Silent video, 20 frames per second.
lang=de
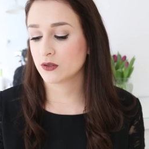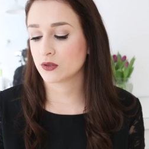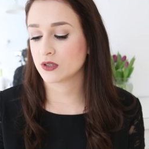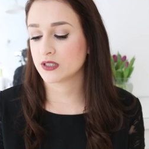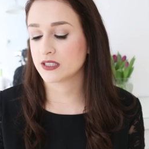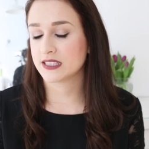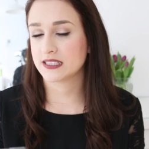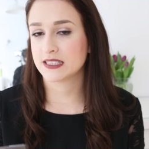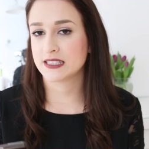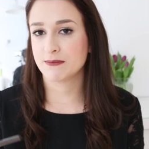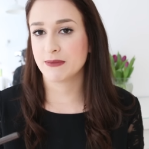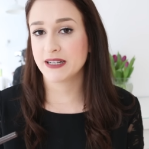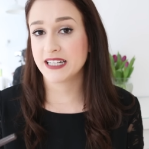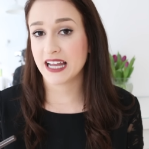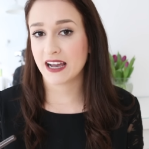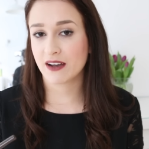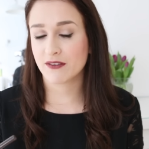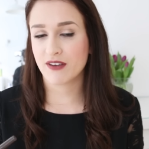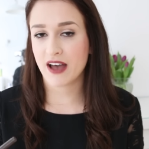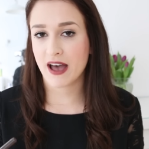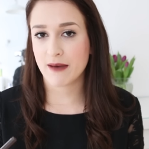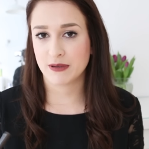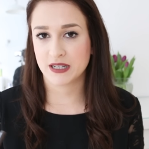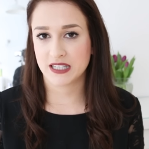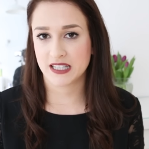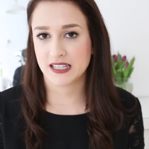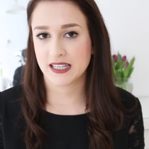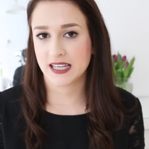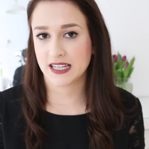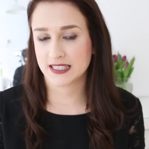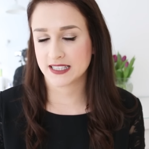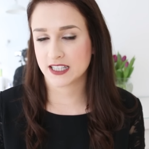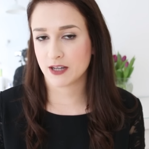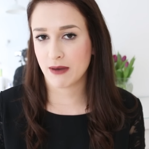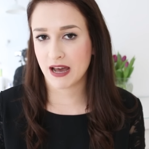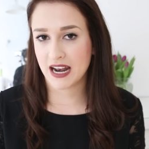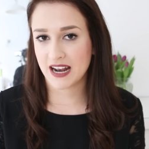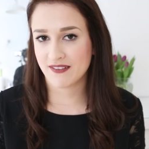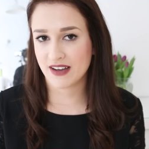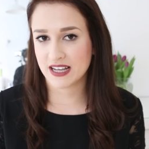Und die mittlere Farbe, die ich jetzt
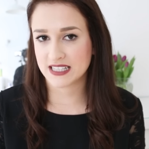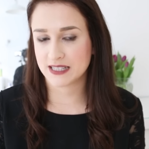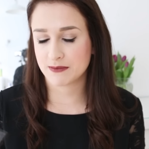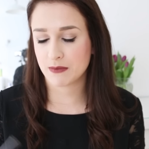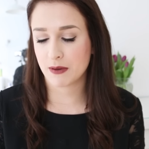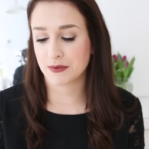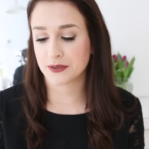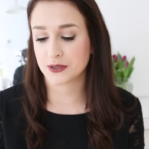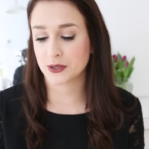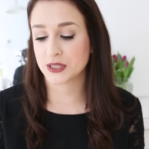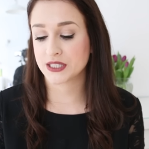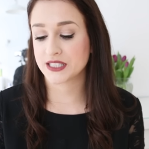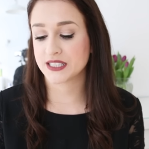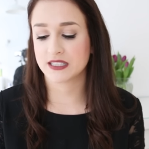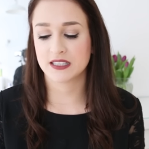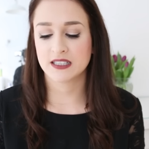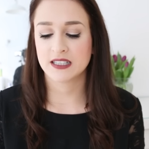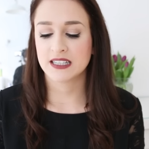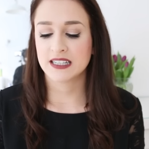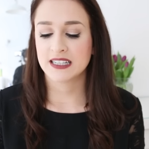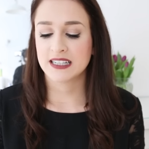normalerweise immer benutze,